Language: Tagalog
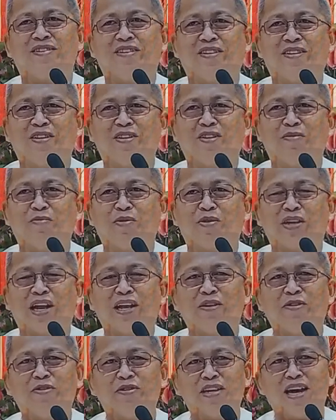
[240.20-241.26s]
Oh,
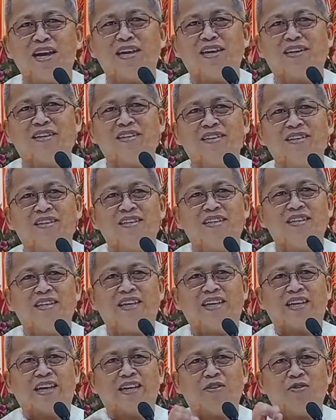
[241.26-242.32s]
munay una,
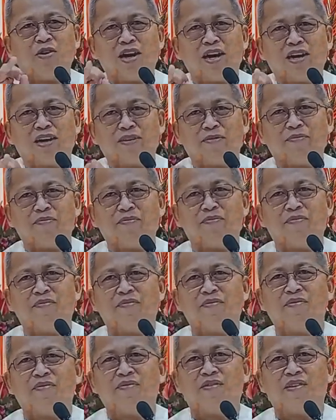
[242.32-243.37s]
ikaduha,
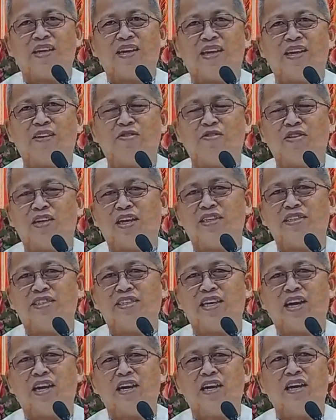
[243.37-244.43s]
ingon din
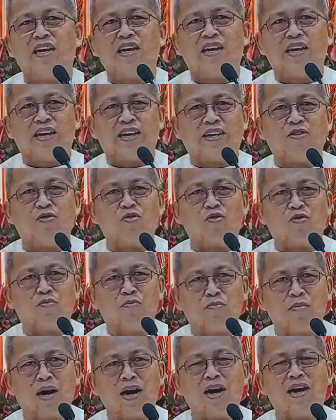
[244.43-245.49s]
siya,
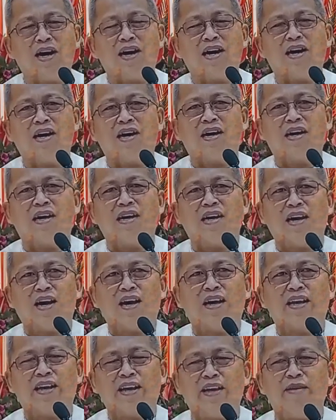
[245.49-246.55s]
higugmaa
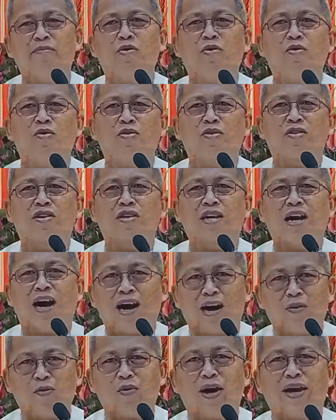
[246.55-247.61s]
ang imong
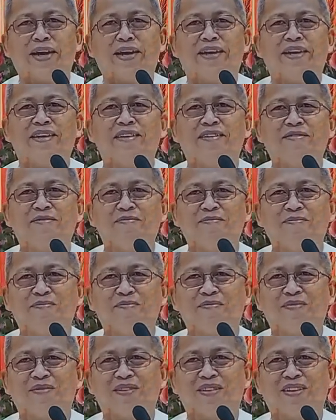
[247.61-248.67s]
kaaway.
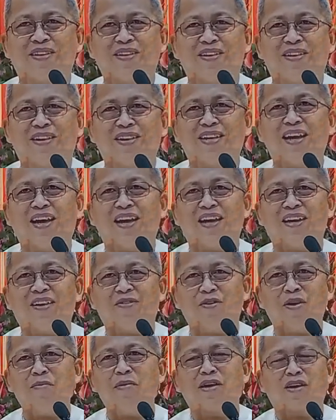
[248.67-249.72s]
Ana,
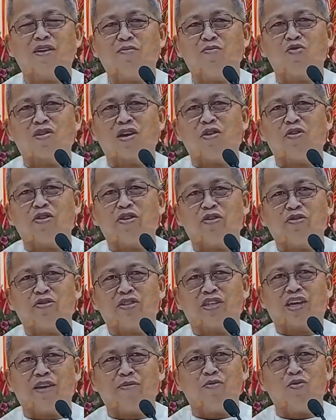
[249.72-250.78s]
wa man gid mo kaoyon
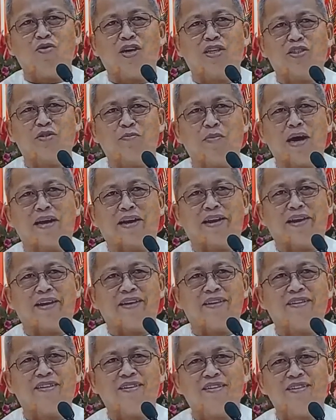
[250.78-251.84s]
sa gibuhat pare
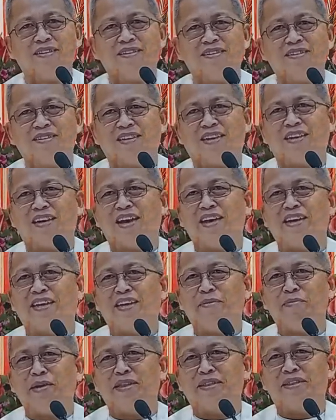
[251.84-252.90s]
nga naay
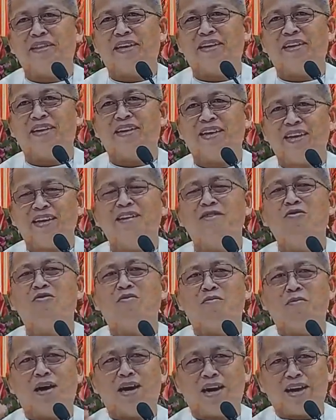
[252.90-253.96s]
gimintin,
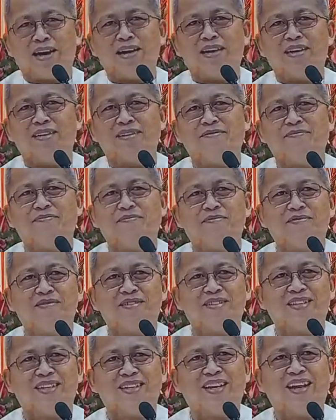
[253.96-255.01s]
higugmaa
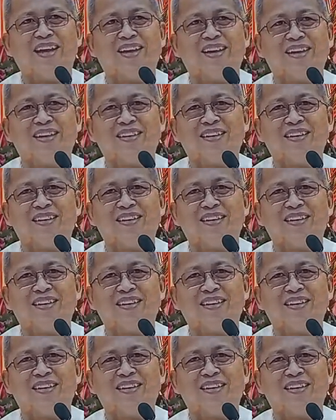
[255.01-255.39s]
na